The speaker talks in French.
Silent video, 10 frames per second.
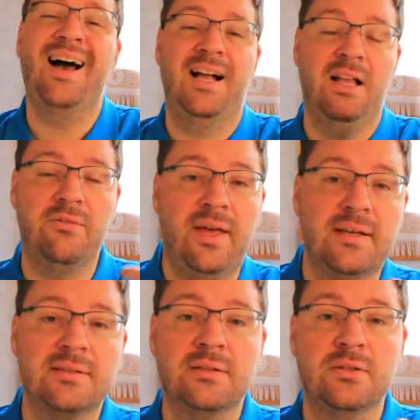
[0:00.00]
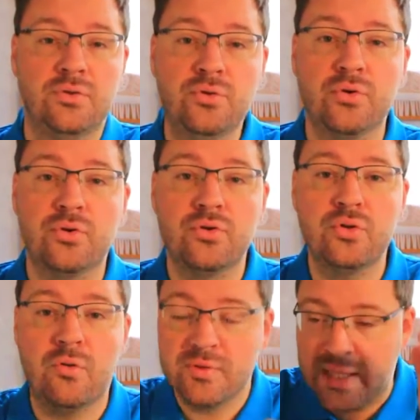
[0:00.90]
A l'inverse, d'autres
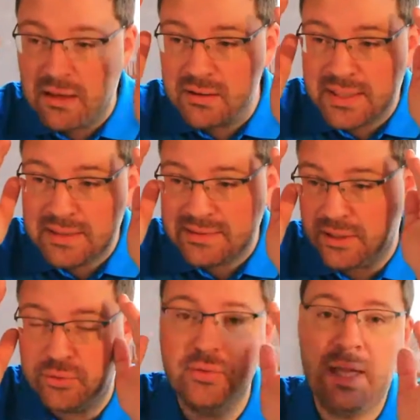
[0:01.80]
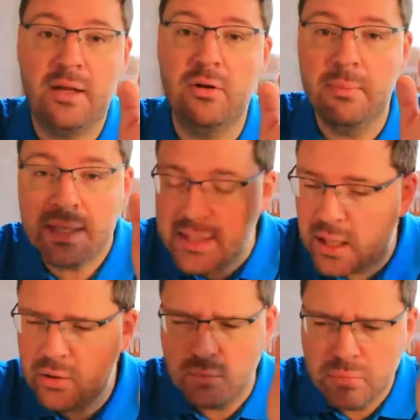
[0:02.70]
jours vous allez rentrer dans un tunnel le
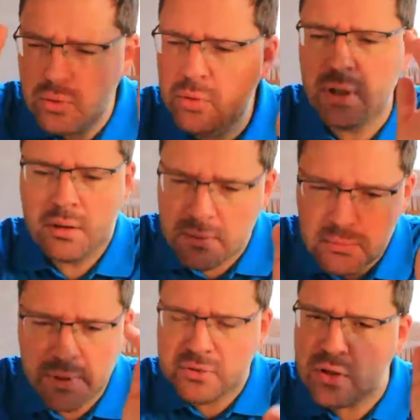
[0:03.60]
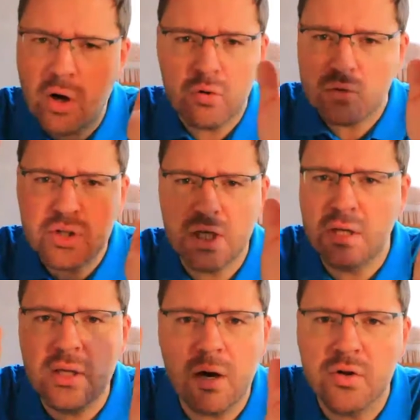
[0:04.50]
matin, le boulot, les personnes à
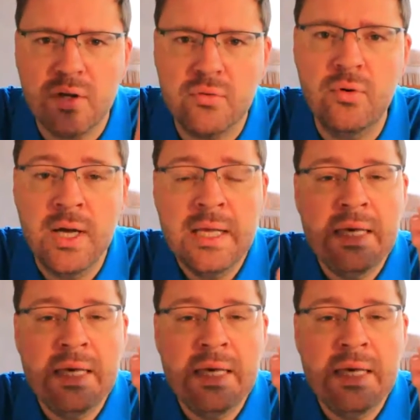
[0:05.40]
rencontrer, rendez-vous,